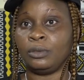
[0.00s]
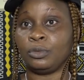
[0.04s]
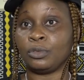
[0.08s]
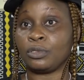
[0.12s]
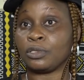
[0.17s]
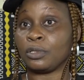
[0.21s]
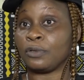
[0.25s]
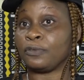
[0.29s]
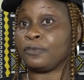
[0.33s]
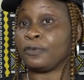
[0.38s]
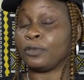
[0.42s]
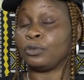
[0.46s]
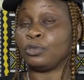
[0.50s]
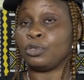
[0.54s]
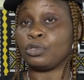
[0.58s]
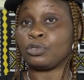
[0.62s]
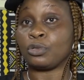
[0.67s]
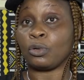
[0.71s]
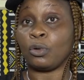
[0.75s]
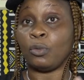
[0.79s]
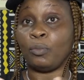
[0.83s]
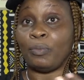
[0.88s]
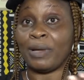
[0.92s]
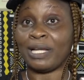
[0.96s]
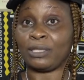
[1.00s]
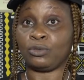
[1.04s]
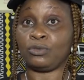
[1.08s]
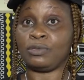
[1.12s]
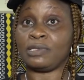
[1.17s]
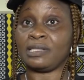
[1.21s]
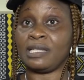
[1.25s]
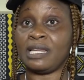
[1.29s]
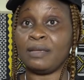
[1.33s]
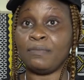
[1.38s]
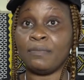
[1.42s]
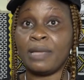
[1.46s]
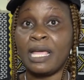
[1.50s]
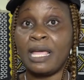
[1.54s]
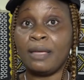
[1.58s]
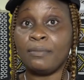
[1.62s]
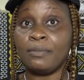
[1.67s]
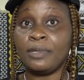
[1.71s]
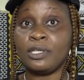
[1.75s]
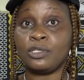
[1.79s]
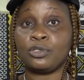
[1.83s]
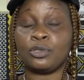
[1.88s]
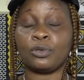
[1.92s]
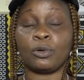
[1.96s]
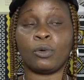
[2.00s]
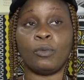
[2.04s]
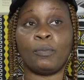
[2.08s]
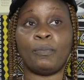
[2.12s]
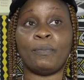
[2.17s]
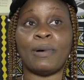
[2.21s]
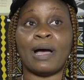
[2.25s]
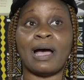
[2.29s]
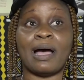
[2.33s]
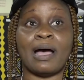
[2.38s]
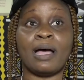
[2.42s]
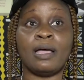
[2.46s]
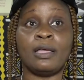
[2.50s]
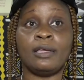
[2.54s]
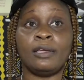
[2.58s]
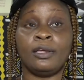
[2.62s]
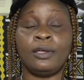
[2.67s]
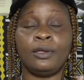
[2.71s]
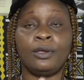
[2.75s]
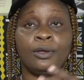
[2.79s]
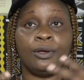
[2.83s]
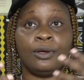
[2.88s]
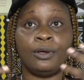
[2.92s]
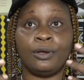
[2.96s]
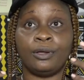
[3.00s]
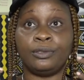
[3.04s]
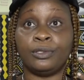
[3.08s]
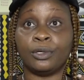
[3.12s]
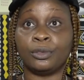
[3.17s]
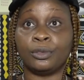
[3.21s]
Nos enfants ne seront pas tous les mêmes, ils ne seront pas euh,